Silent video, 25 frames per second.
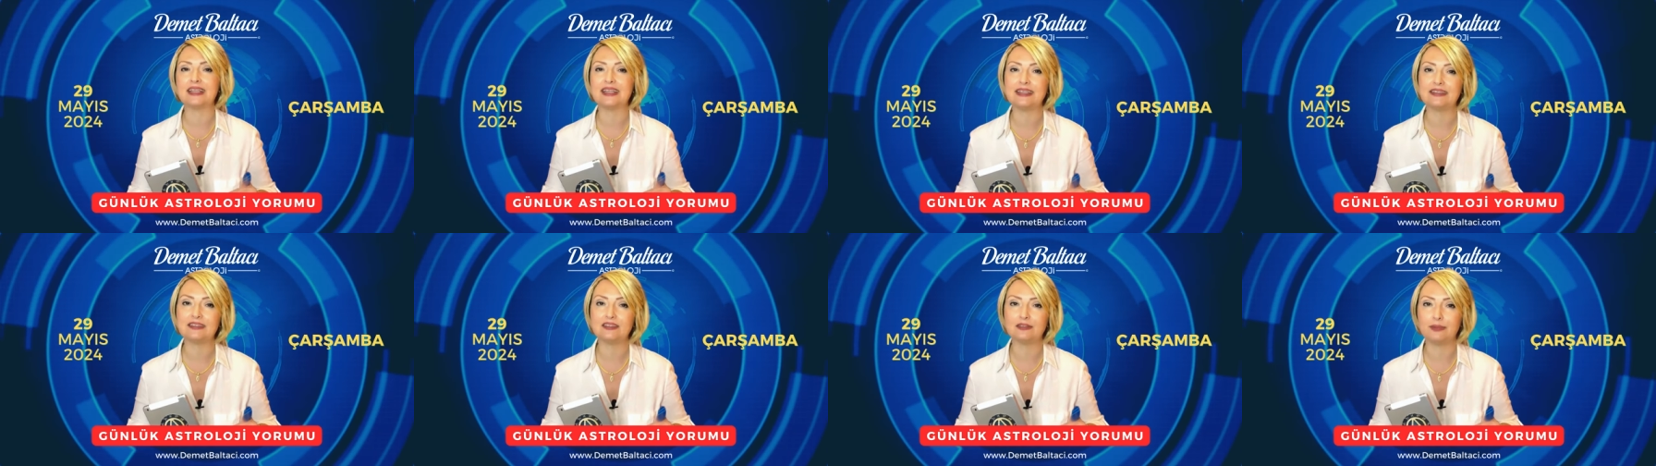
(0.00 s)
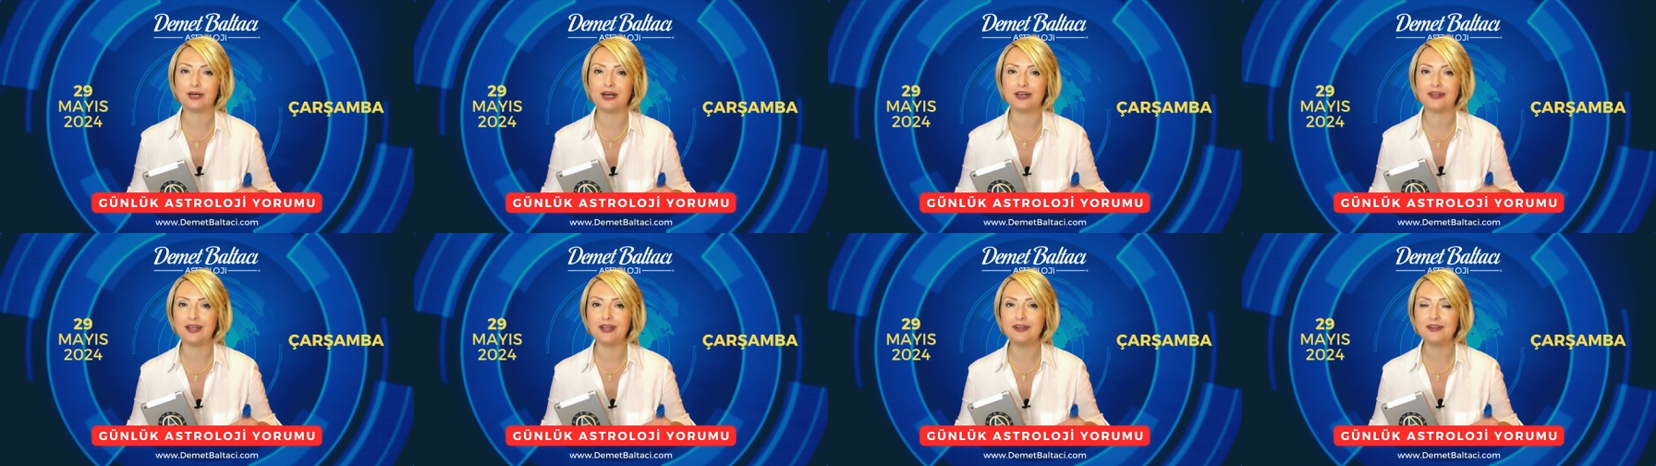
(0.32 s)

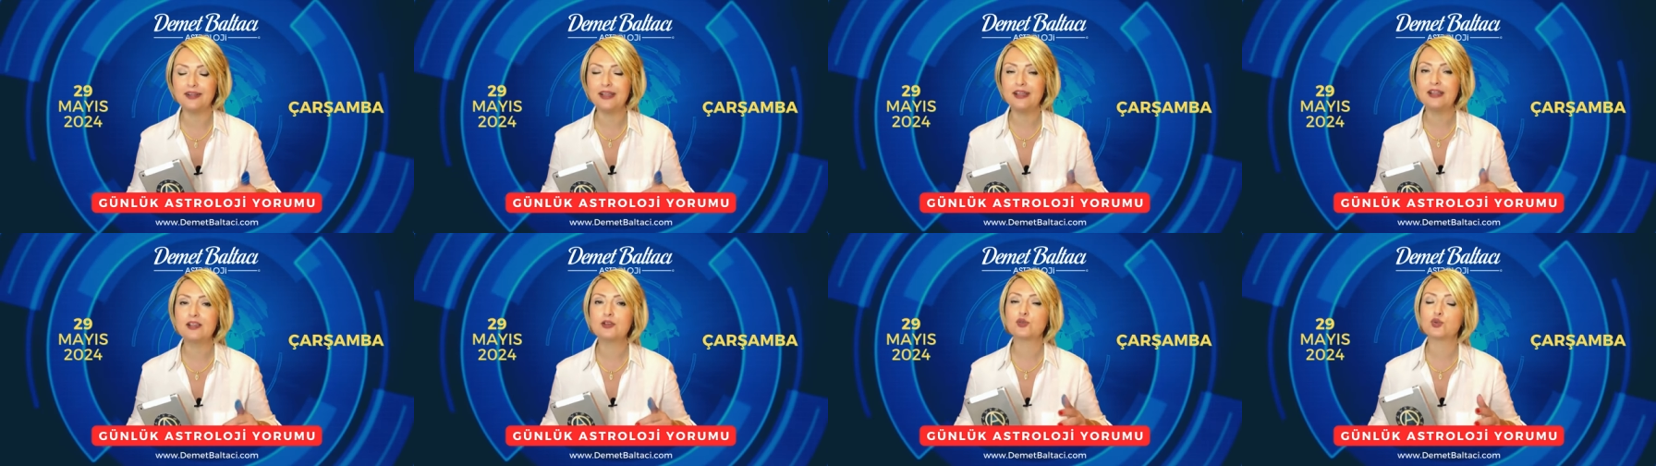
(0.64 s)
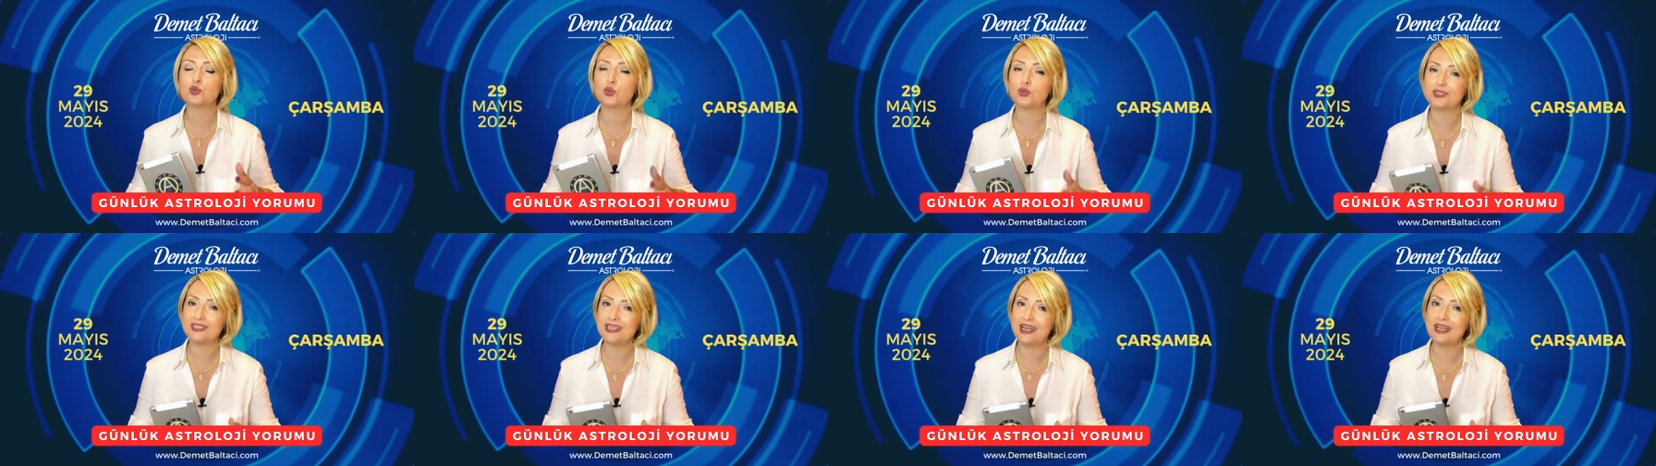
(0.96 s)
itibaren
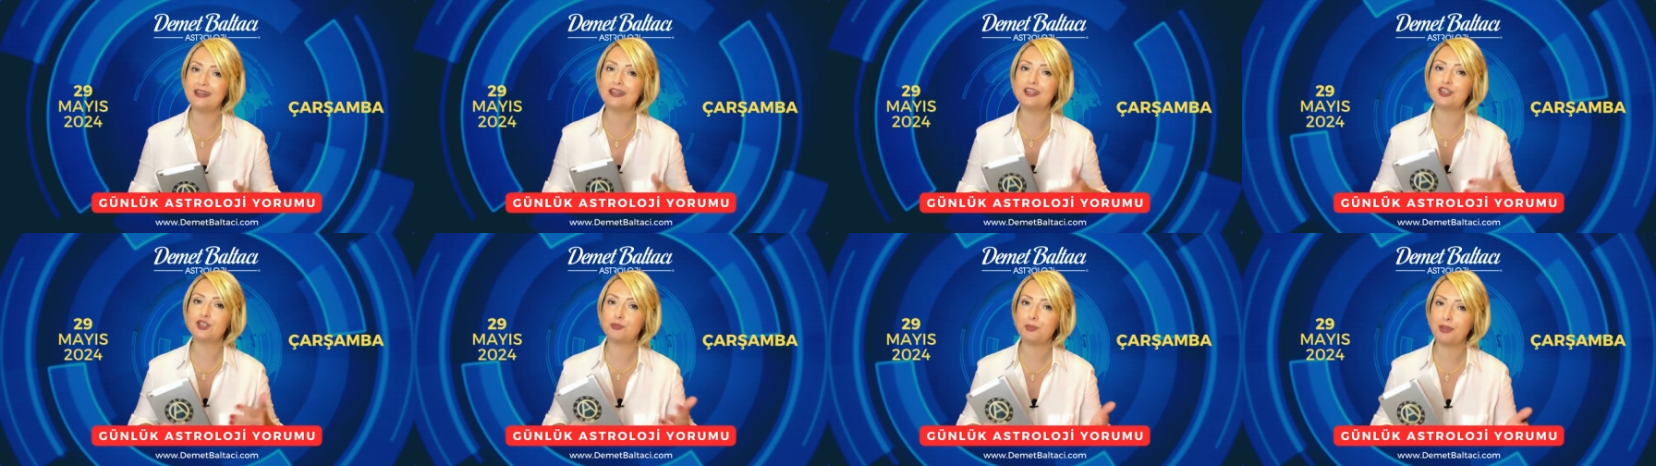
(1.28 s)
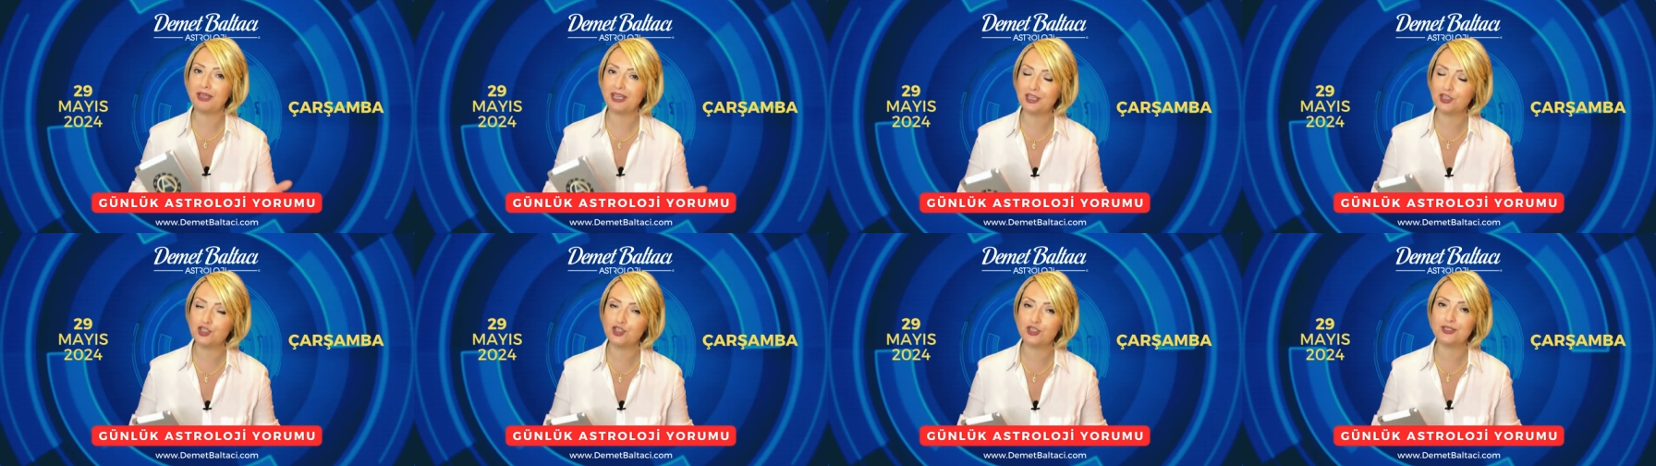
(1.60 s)

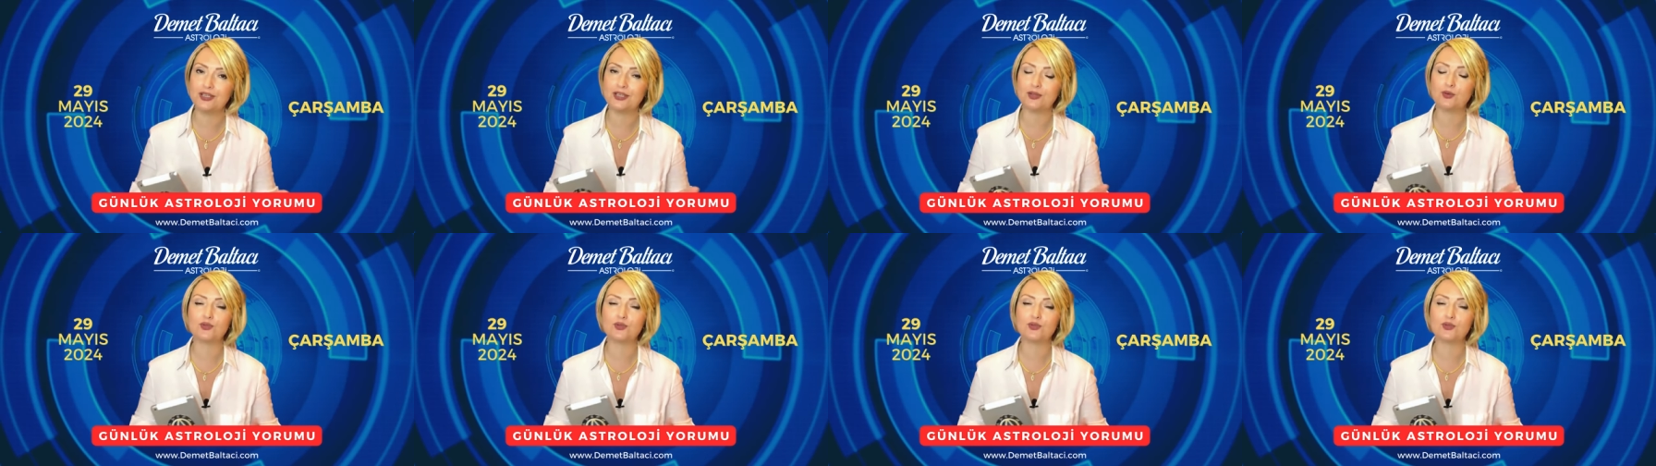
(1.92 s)
sosyalleşmek için de